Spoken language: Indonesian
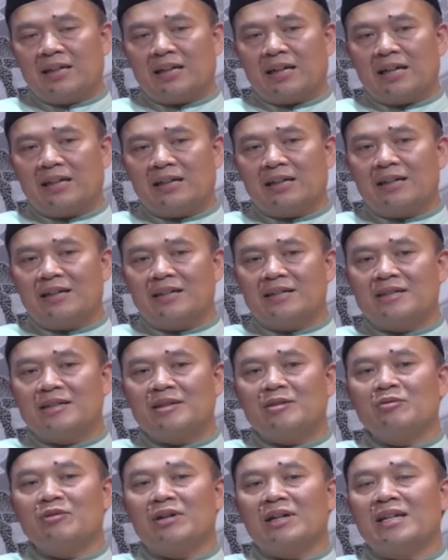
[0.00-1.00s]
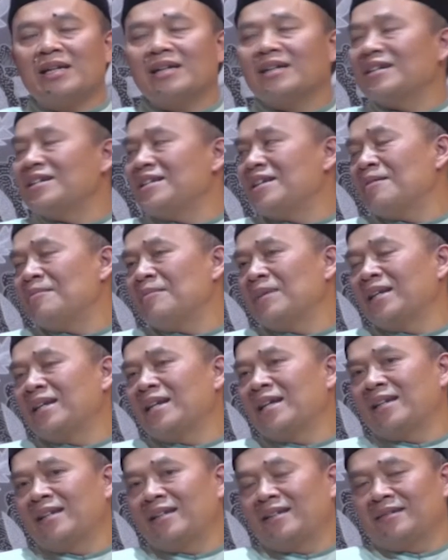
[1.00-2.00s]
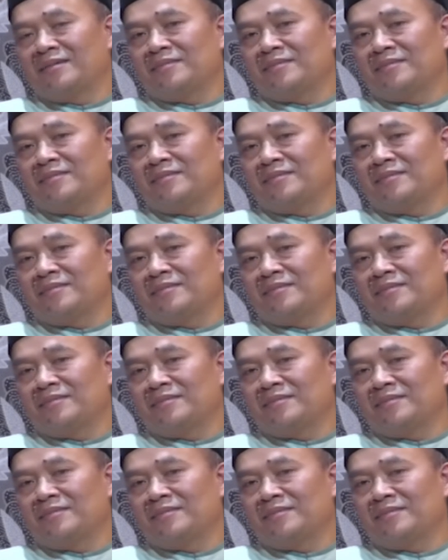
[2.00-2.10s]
karena di situ ada kenyamanan.